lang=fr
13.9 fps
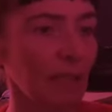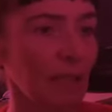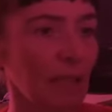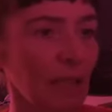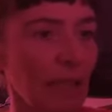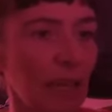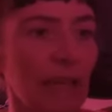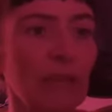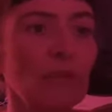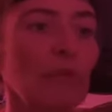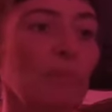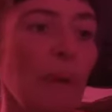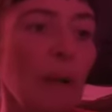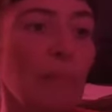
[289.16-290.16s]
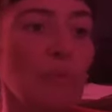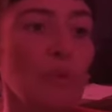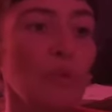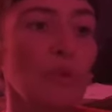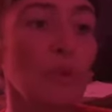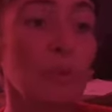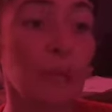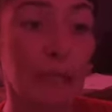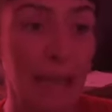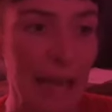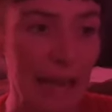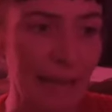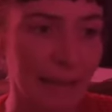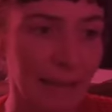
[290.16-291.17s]
Il n'eut pas plus tôt pris
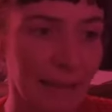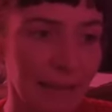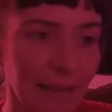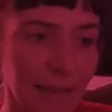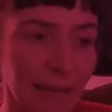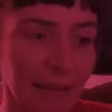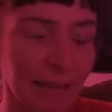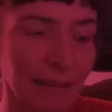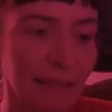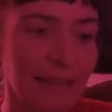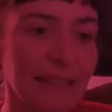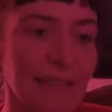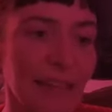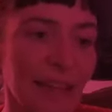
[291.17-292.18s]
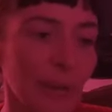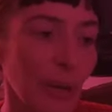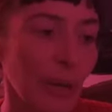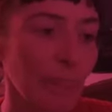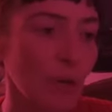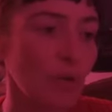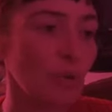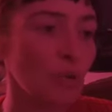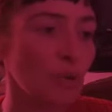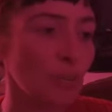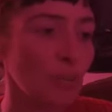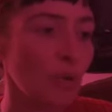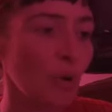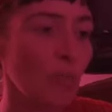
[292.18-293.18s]
haleine qu'il tira de la poche de son
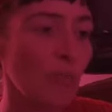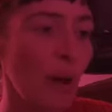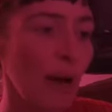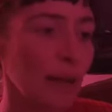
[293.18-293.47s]
pourpoint